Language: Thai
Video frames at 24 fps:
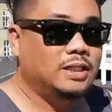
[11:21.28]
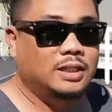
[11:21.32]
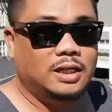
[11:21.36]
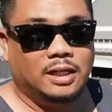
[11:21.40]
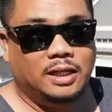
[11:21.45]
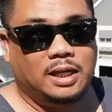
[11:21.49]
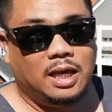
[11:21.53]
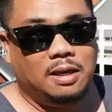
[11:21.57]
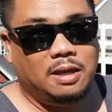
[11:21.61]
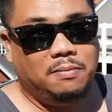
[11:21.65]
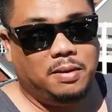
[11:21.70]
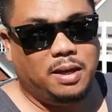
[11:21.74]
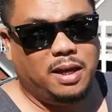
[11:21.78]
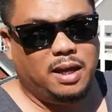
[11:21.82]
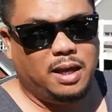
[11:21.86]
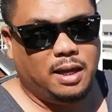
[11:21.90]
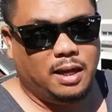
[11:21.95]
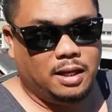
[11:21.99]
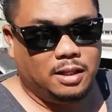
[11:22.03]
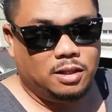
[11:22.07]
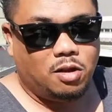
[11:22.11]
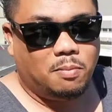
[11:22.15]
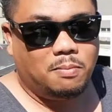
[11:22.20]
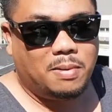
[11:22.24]
เมื่อกี้มี
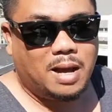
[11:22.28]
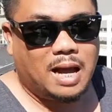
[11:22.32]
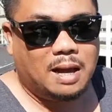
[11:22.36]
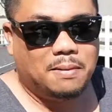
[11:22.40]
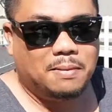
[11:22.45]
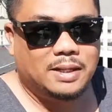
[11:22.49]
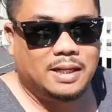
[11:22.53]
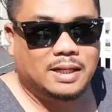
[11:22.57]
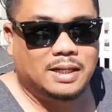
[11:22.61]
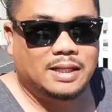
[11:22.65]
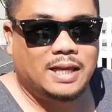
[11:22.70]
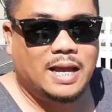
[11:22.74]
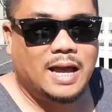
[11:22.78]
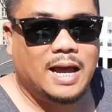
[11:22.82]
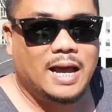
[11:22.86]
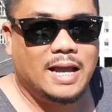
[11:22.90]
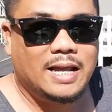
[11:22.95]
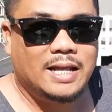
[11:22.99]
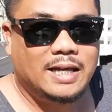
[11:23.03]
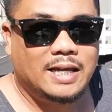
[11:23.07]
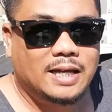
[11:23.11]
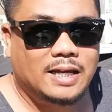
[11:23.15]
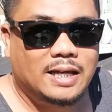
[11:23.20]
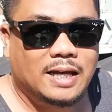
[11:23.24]
น้องหมามาทักทาย
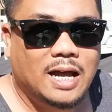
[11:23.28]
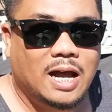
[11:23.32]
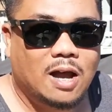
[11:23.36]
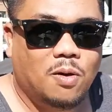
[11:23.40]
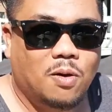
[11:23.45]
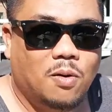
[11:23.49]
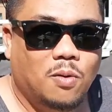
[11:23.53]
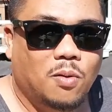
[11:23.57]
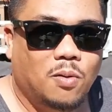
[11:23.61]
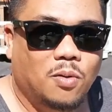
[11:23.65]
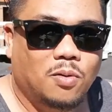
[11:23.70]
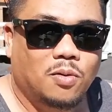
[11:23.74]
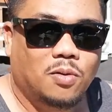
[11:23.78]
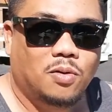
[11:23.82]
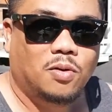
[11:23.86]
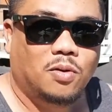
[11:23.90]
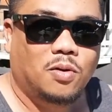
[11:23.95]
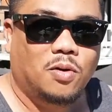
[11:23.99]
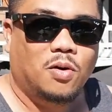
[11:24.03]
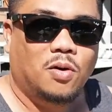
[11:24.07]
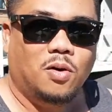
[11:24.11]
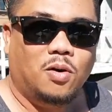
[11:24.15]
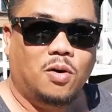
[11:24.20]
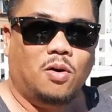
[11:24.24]
นะฮะเห่า
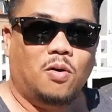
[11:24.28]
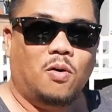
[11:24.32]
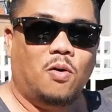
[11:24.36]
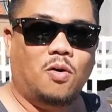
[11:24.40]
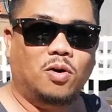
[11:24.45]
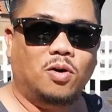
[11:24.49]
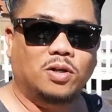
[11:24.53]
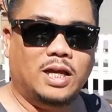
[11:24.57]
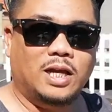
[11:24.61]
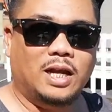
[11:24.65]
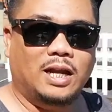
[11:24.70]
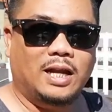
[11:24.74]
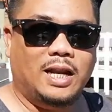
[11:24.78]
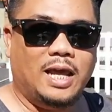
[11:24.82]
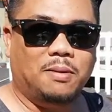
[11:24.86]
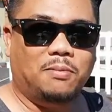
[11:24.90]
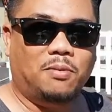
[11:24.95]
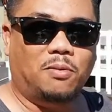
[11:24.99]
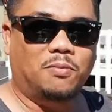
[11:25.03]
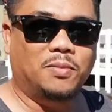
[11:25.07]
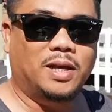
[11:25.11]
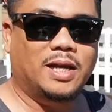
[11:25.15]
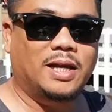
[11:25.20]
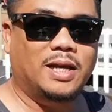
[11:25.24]
ห้องหนึ่งเรียกผ
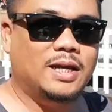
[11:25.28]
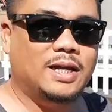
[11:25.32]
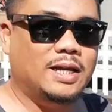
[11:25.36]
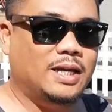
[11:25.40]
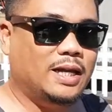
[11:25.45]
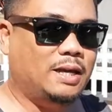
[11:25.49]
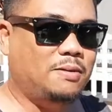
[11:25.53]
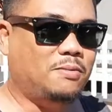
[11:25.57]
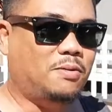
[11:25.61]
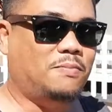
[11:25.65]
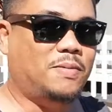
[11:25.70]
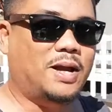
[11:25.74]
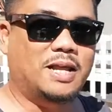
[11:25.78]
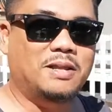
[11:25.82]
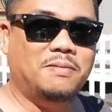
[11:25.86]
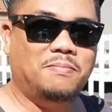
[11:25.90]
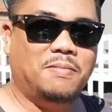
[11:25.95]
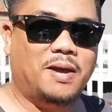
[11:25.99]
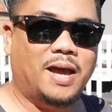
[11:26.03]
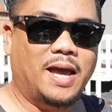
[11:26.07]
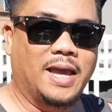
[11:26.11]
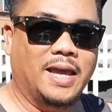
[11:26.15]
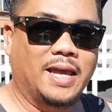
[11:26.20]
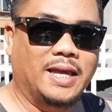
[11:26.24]
มนะฮะให้ผมหันไป